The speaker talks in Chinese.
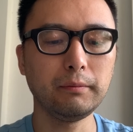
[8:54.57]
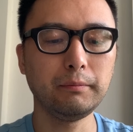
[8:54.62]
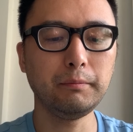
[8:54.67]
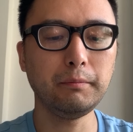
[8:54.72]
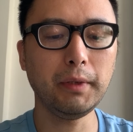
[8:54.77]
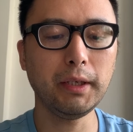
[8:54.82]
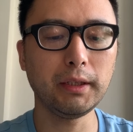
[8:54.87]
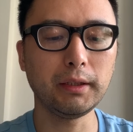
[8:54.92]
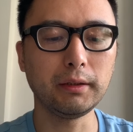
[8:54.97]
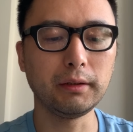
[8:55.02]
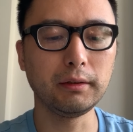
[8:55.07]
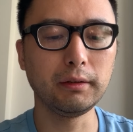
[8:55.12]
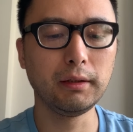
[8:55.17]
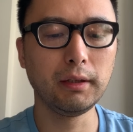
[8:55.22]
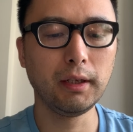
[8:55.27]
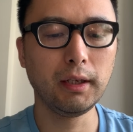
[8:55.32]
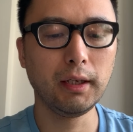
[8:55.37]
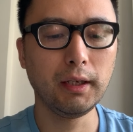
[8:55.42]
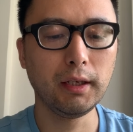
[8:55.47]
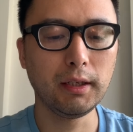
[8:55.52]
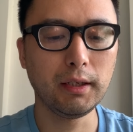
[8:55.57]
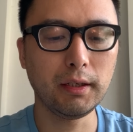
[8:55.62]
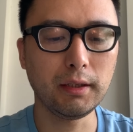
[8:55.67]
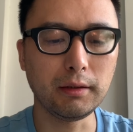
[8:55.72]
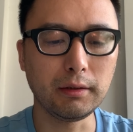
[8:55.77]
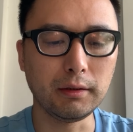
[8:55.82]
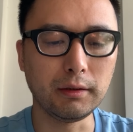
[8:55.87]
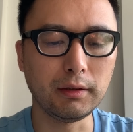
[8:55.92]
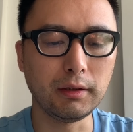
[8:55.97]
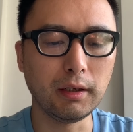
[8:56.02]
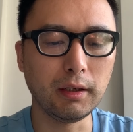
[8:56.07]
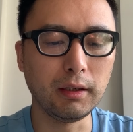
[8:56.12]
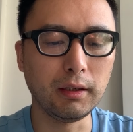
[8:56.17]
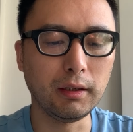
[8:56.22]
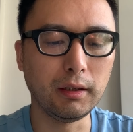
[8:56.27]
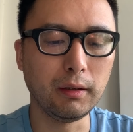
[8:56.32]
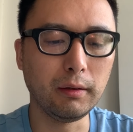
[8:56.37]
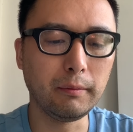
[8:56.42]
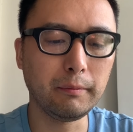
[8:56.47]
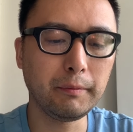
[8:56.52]
命应
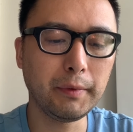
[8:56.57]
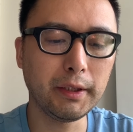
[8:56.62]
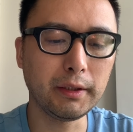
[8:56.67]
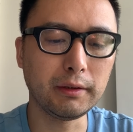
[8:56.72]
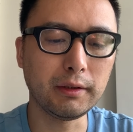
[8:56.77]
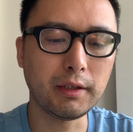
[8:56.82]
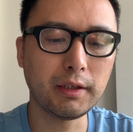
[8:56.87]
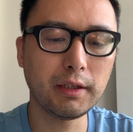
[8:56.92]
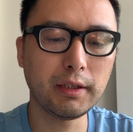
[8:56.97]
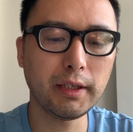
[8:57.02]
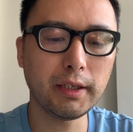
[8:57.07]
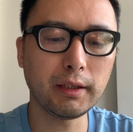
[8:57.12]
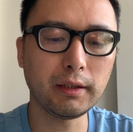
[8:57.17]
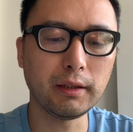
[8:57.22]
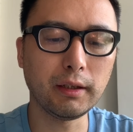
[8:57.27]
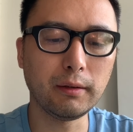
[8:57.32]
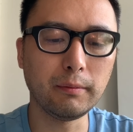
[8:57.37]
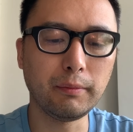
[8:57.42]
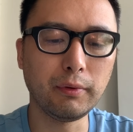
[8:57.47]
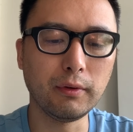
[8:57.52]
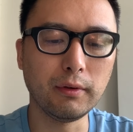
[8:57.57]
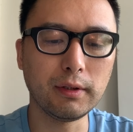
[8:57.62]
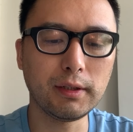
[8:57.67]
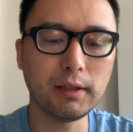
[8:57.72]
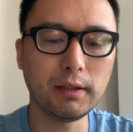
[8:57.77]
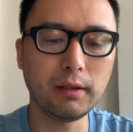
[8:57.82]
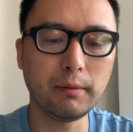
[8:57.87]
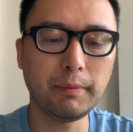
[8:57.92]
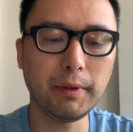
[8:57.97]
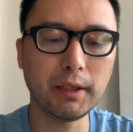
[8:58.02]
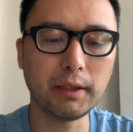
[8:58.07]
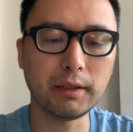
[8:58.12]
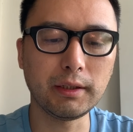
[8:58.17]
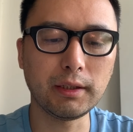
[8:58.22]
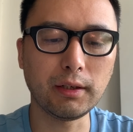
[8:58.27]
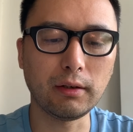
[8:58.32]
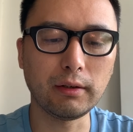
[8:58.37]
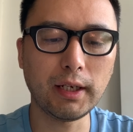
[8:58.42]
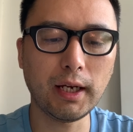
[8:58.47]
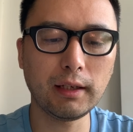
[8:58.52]
呃命知应的婆子并
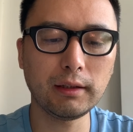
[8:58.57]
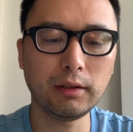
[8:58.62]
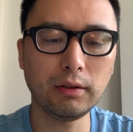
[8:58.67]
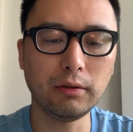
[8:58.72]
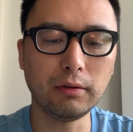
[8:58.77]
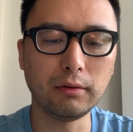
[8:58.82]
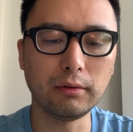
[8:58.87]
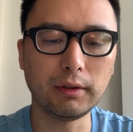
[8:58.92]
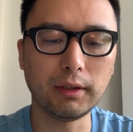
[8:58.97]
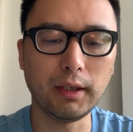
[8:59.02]
小丫头